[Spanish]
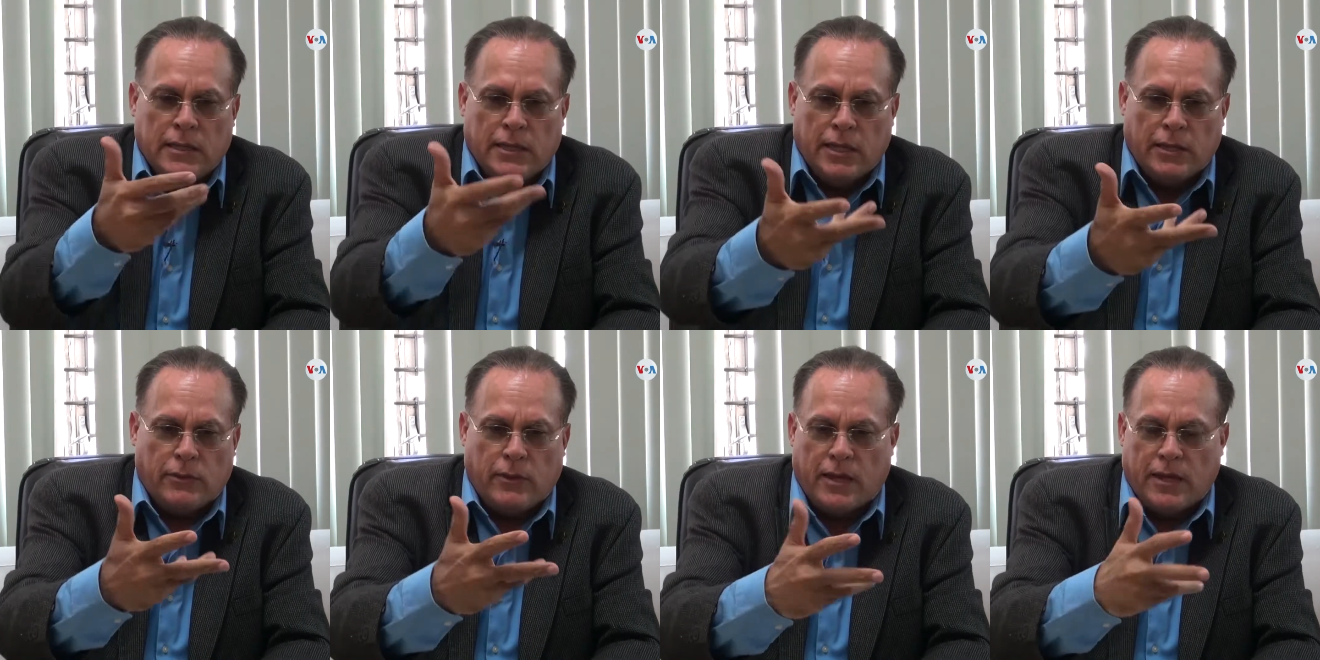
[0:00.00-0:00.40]

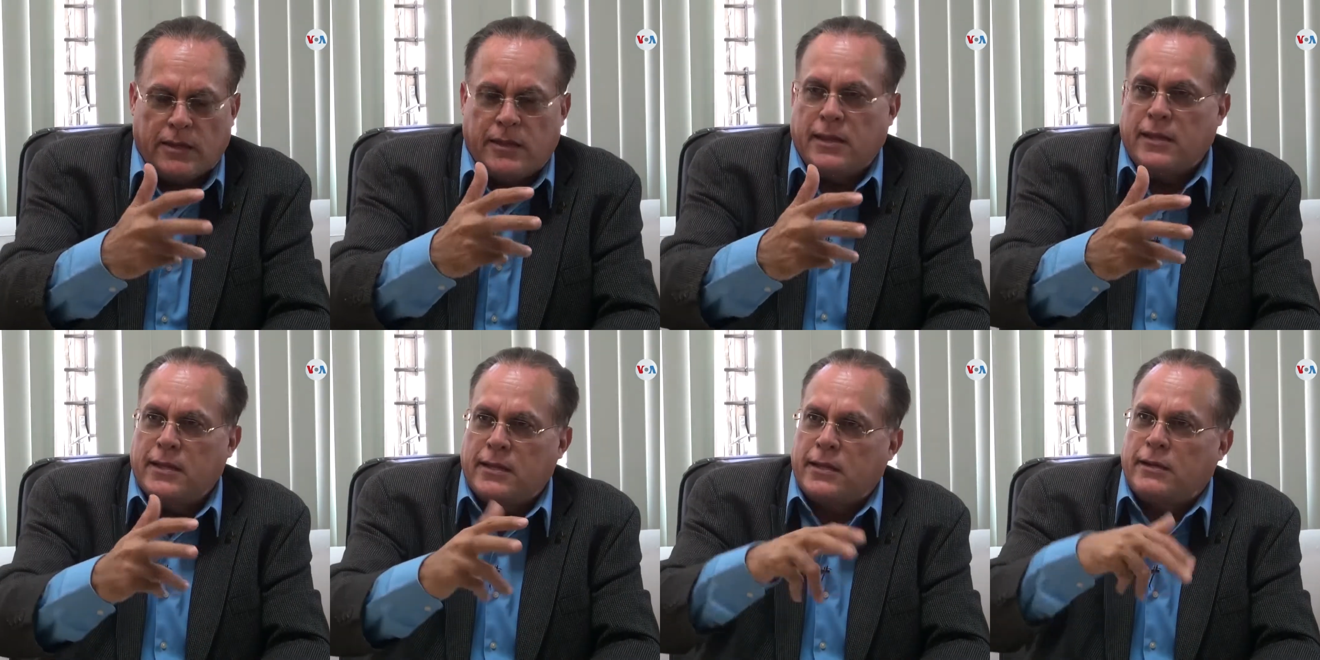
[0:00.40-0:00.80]
Eso hay que
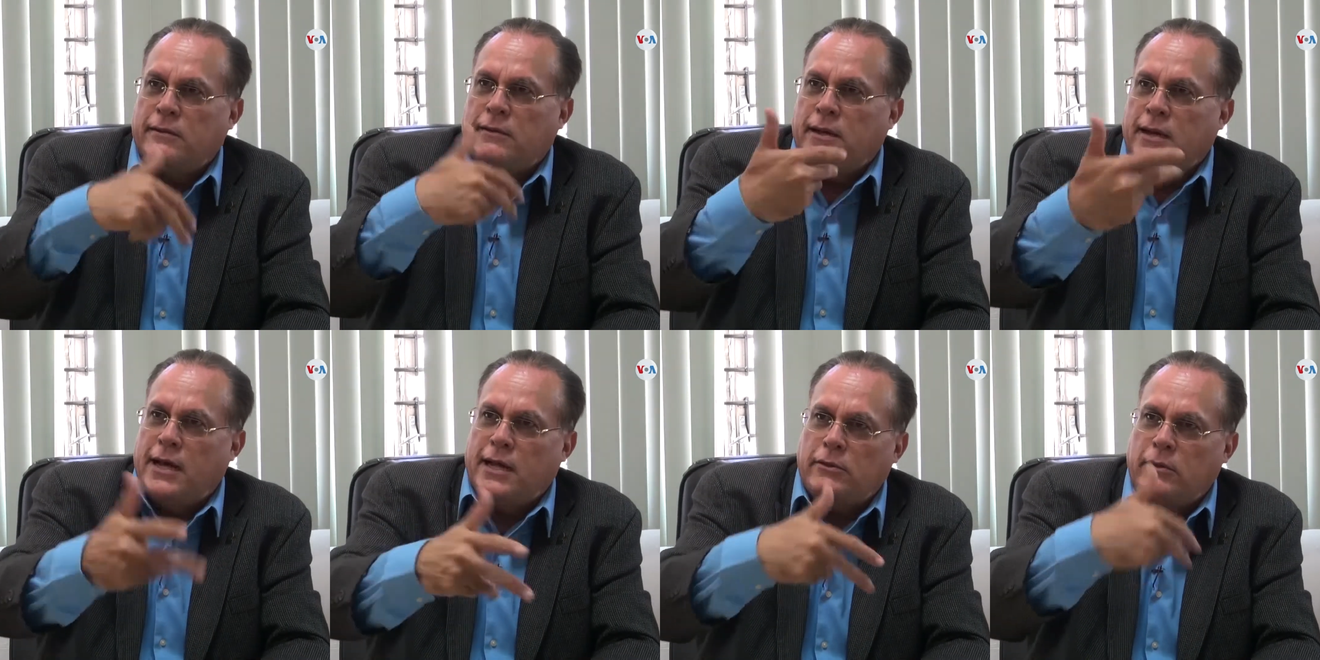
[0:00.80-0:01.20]
seguir
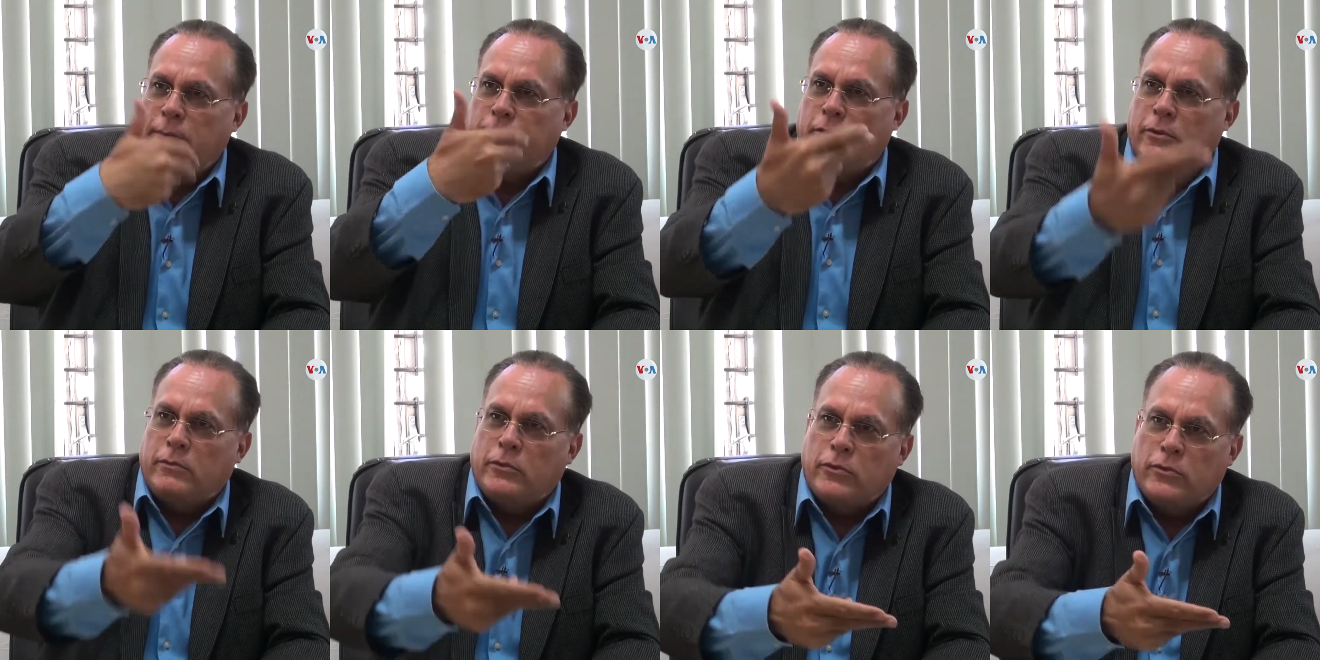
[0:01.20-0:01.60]
trabajando en
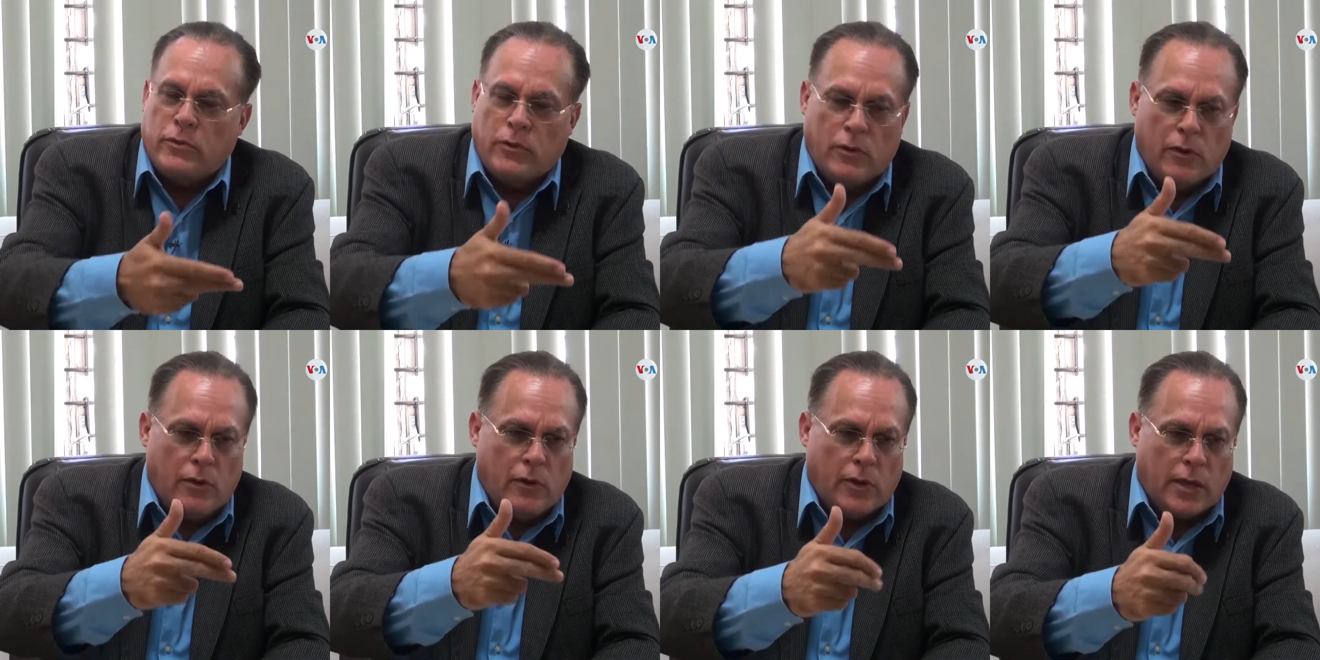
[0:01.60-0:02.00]

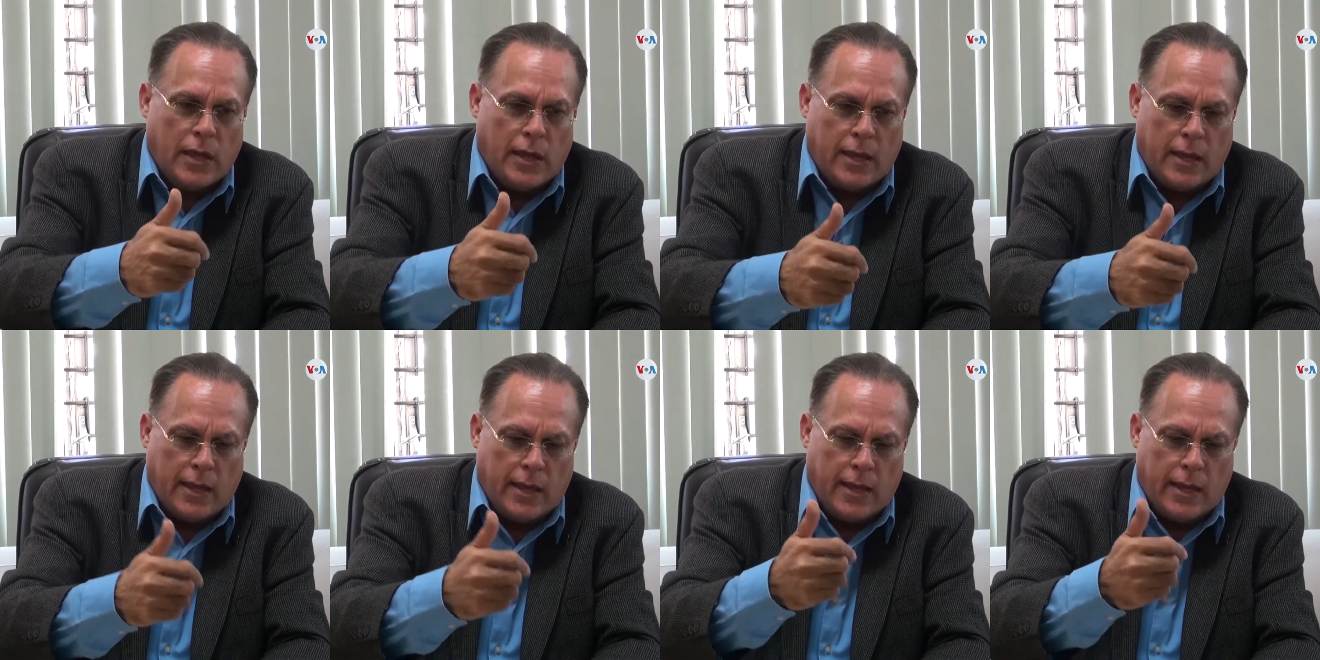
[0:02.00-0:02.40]
promoción,
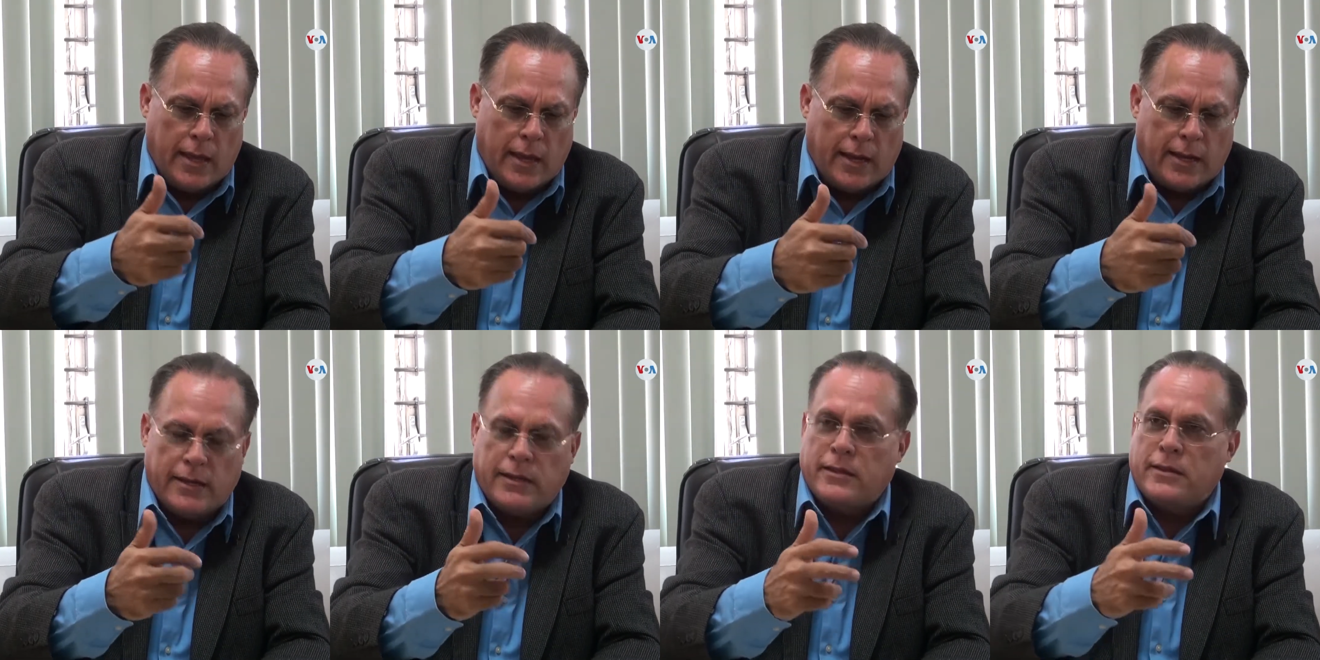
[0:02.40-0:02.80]
en, en
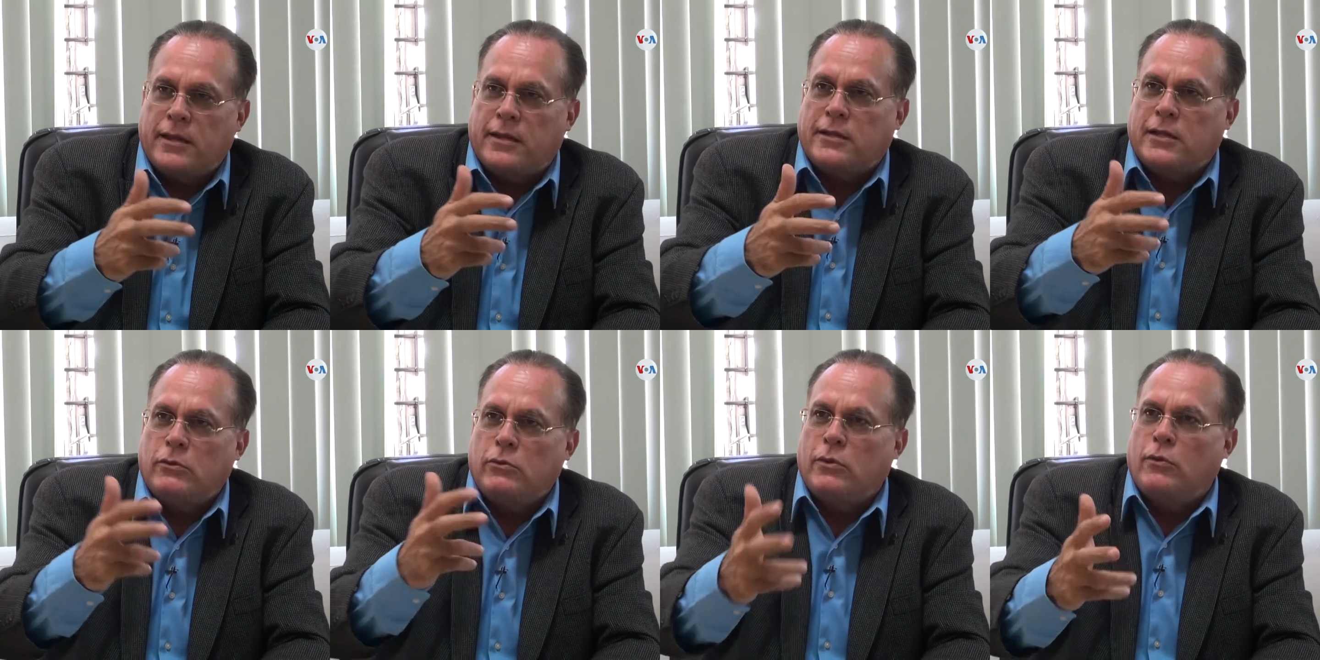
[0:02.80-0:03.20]

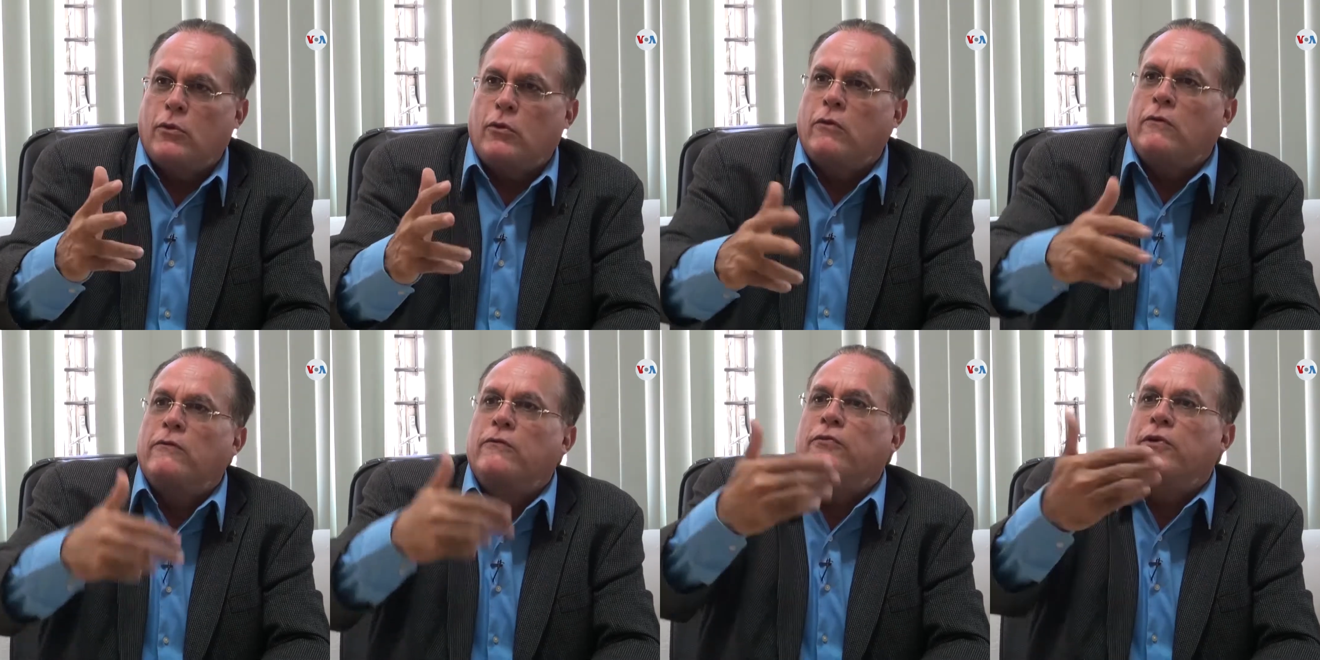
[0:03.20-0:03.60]
garantizar de nuevo
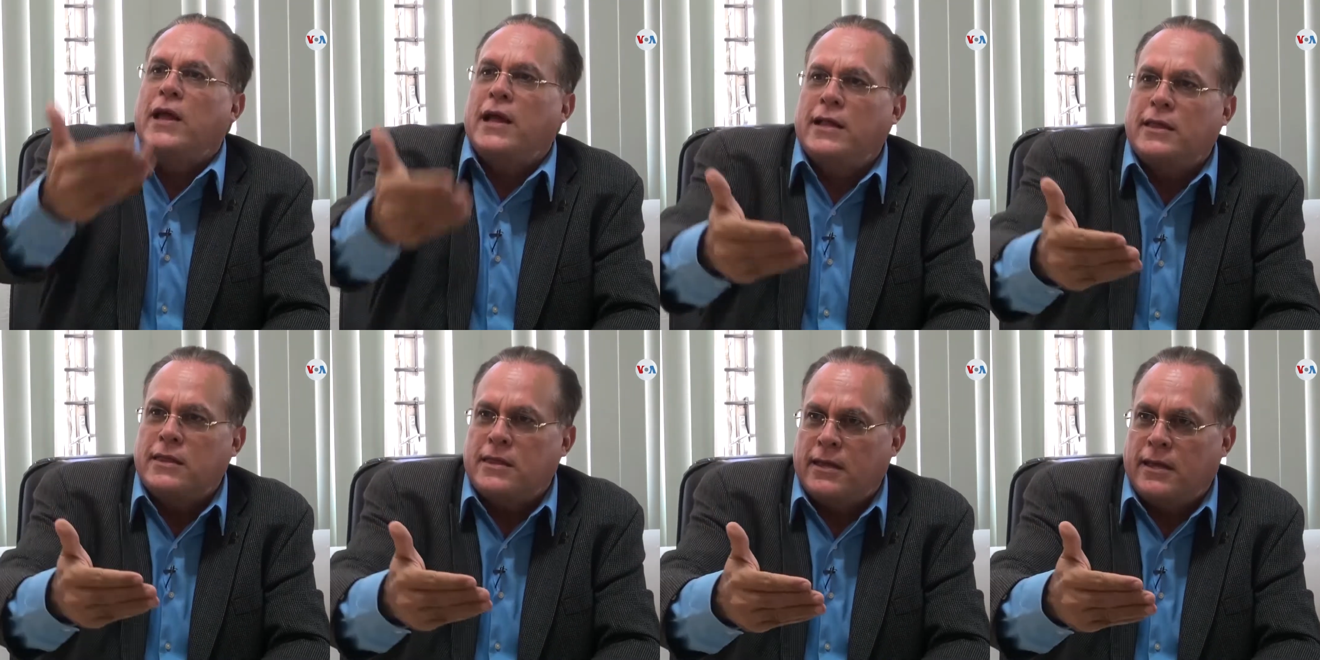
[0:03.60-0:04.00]

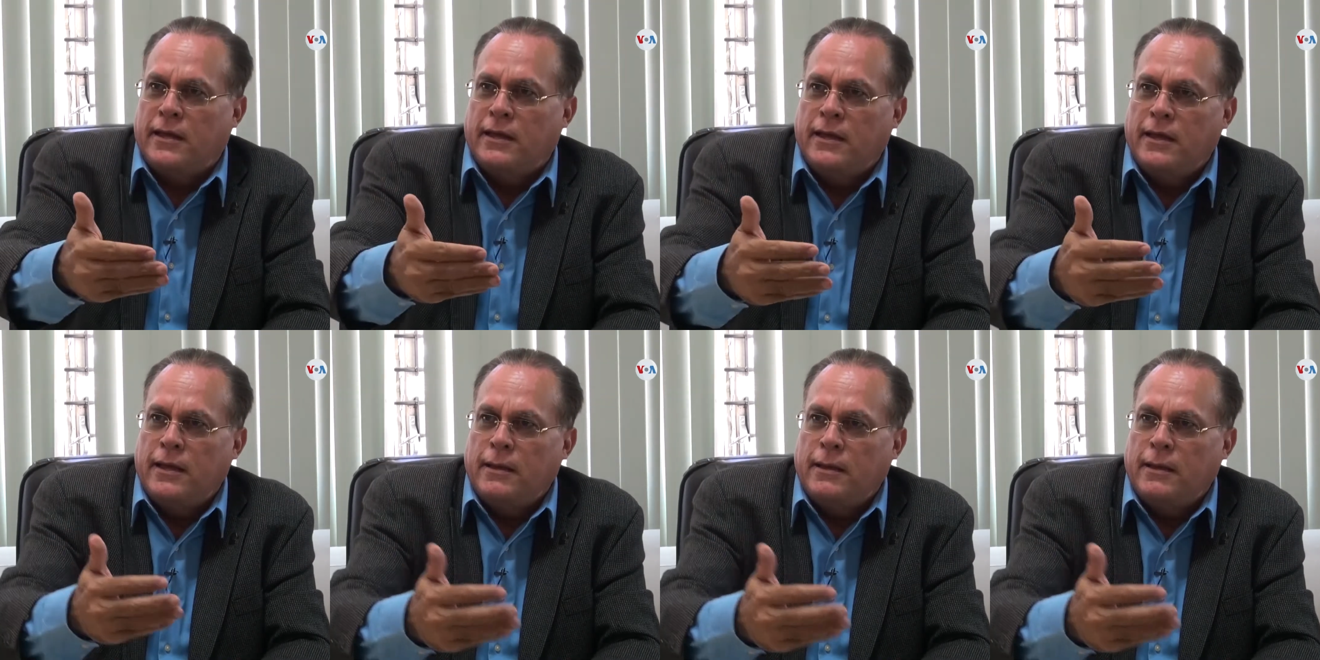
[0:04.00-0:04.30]
confianza